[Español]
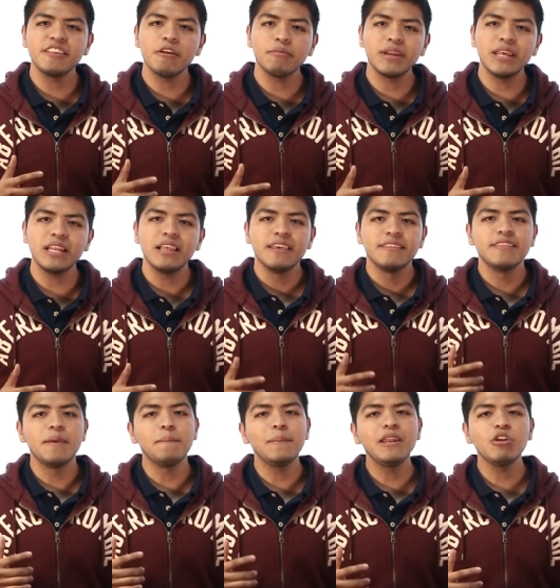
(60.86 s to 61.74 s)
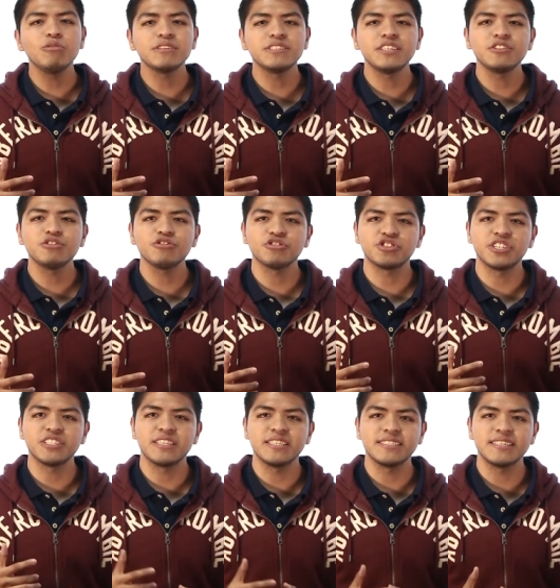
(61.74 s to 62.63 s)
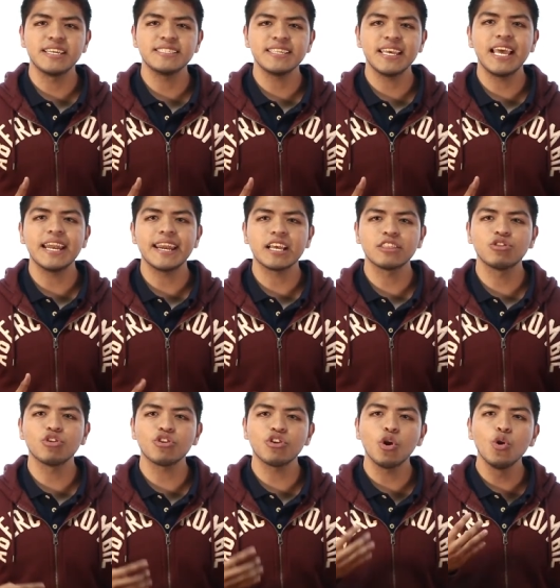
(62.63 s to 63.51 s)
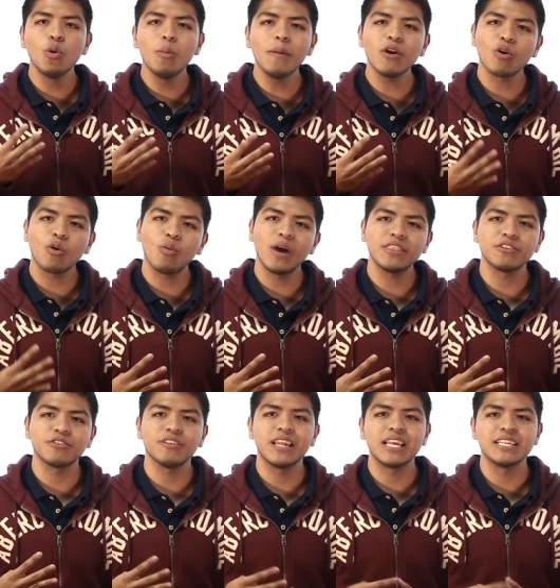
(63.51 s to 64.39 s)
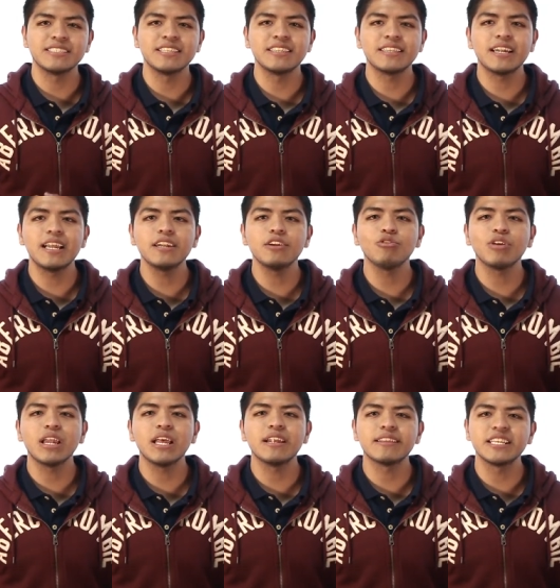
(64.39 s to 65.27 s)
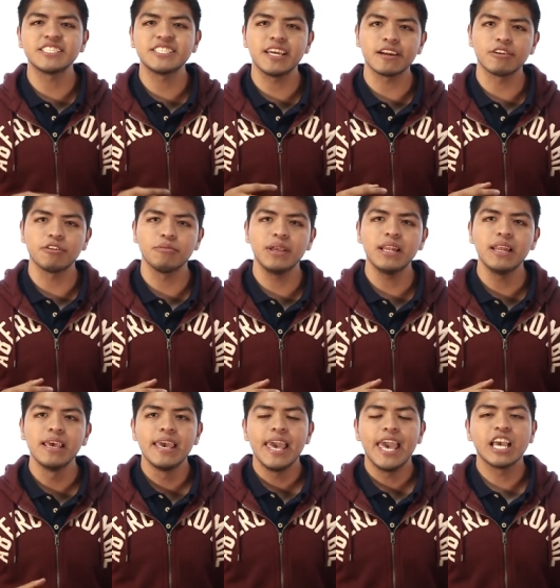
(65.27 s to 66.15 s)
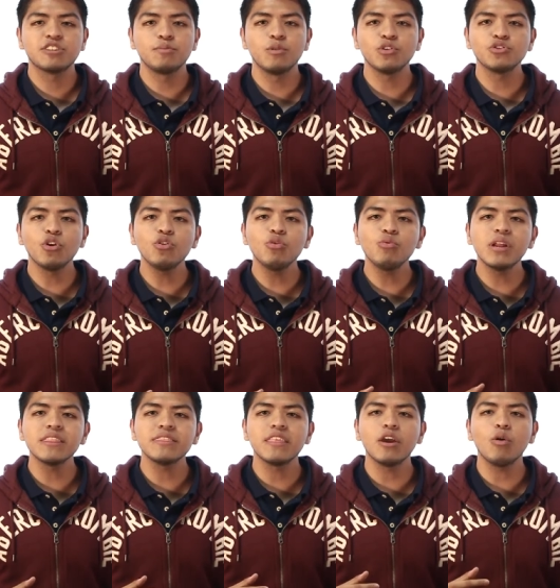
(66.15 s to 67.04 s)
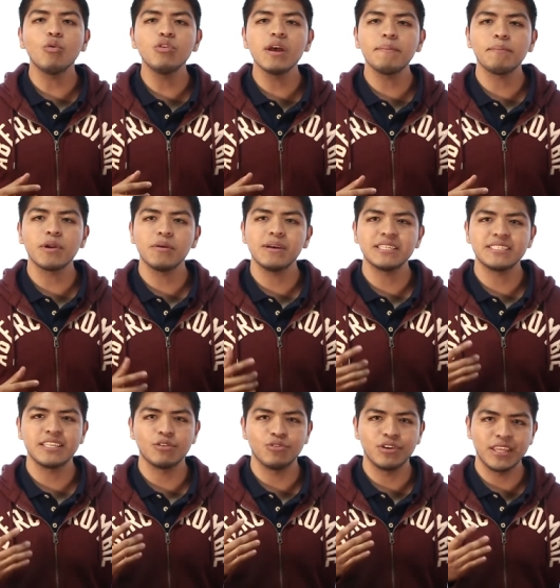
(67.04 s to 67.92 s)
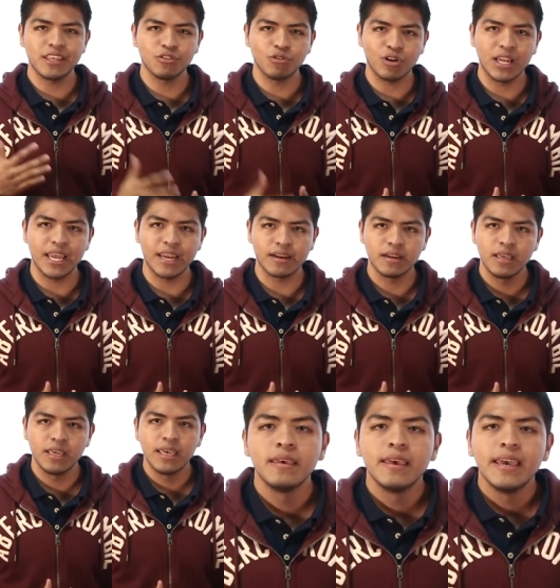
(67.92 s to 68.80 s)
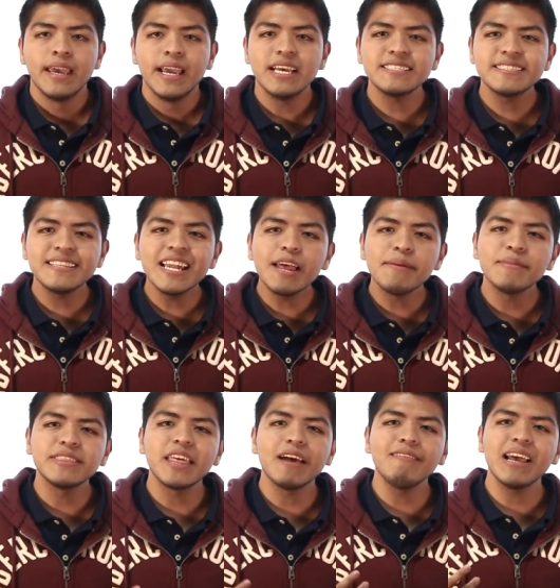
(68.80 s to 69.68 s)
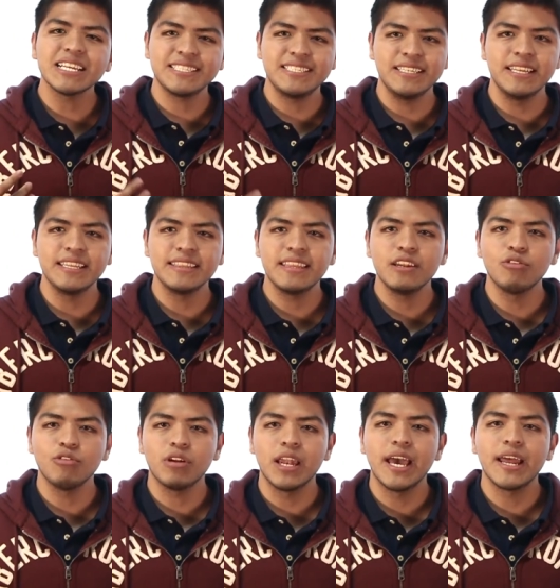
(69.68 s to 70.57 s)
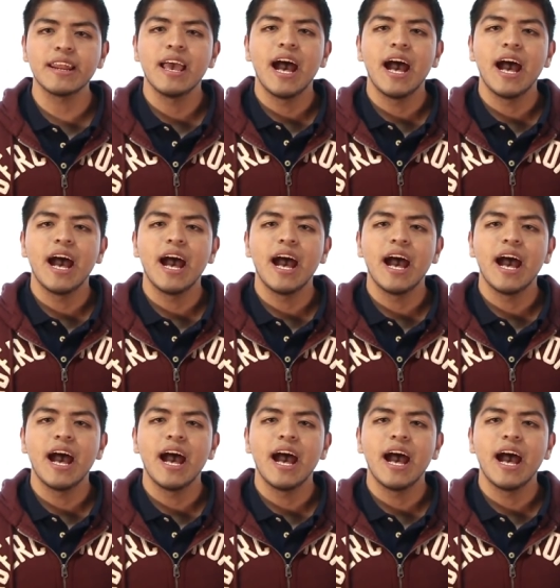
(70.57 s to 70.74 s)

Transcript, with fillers: de abril de 1986, el reactor número 4 de la central nuclear de Chernobyl explotó durante una prueba de seguridad nuclear. Este lamentable accidente nuclear